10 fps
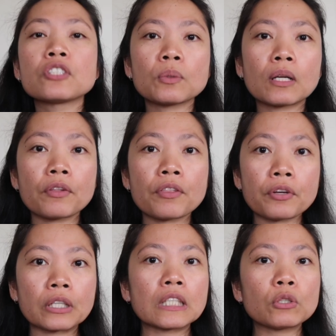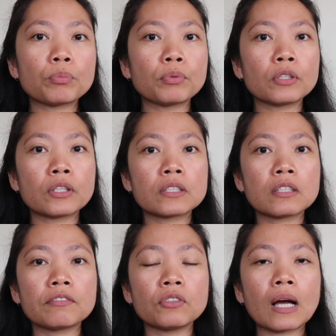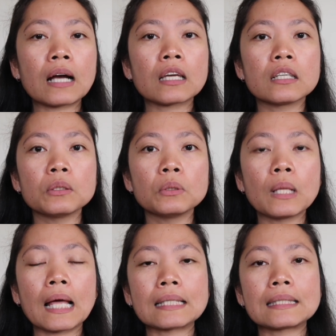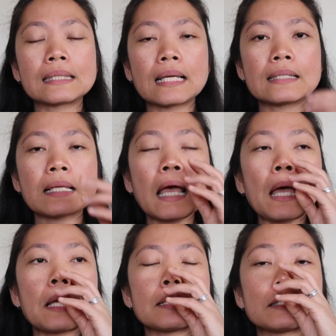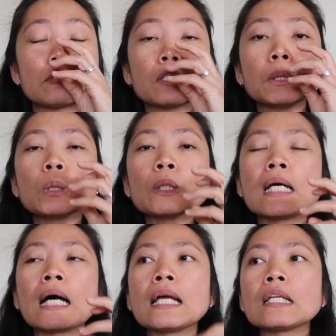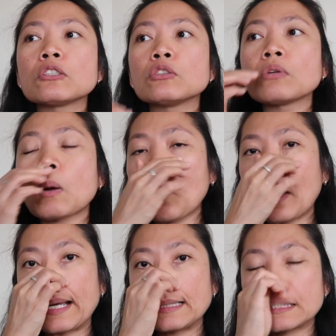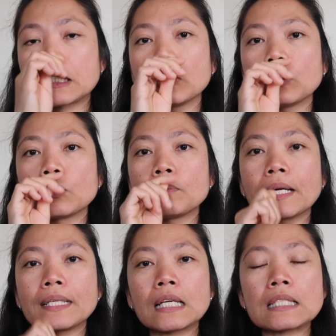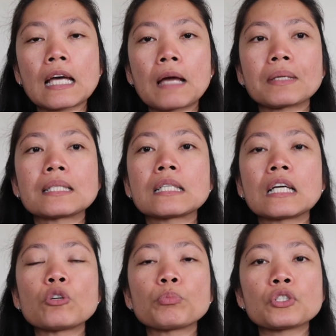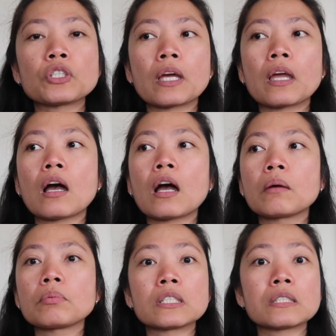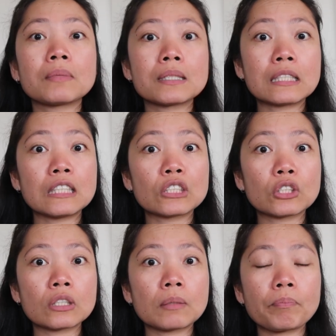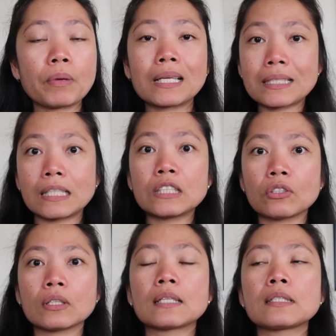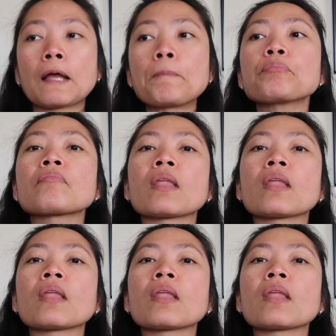January 13 ko po na-receive yung aking Google AdSense. So, siguro na it took a while, siguro by that time kasi ano ko siya eh, um, Christmas season, peak season kasi